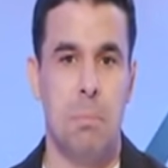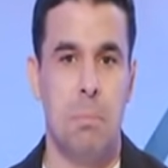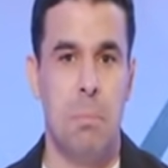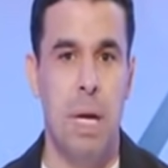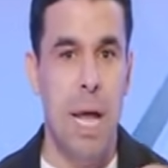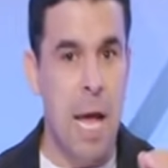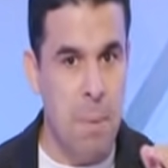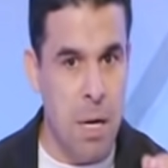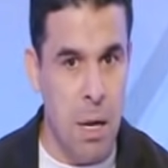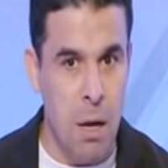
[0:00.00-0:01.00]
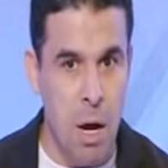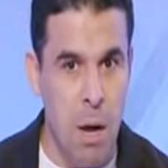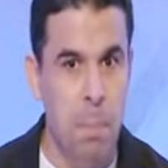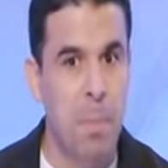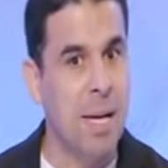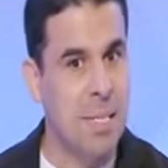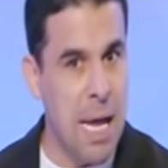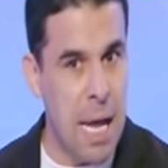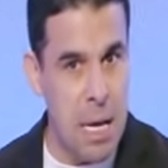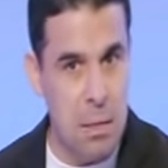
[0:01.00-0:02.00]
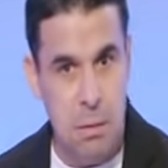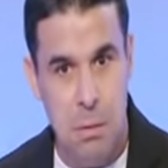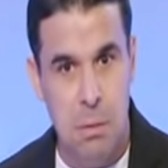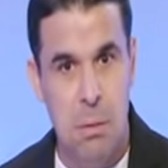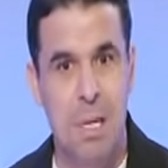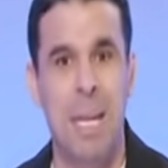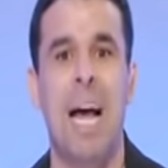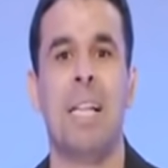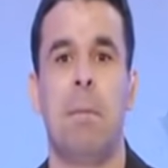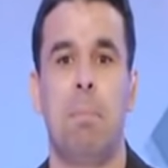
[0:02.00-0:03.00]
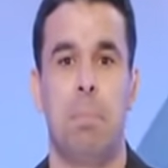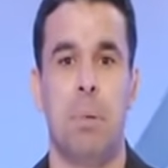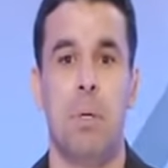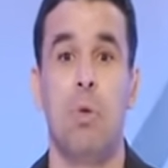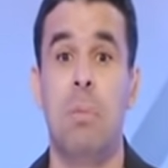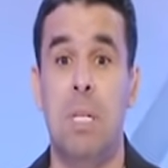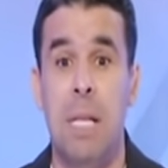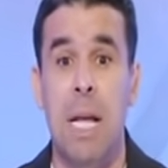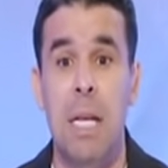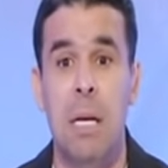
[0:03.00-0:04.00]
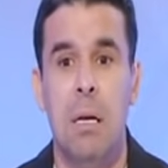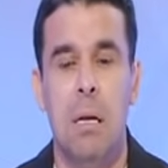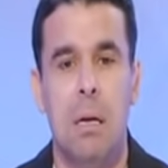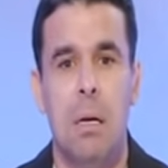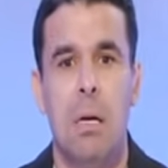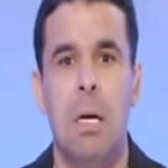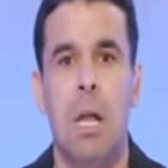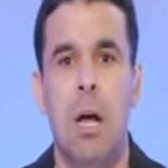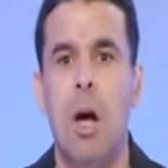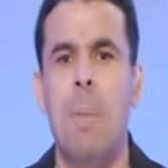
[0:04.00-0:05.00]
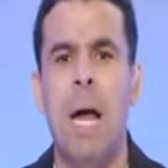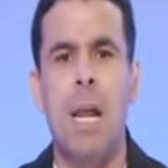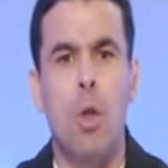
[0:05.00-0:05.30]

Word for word: من آمن العقاب أساء الأدب وبالتالي العقاب على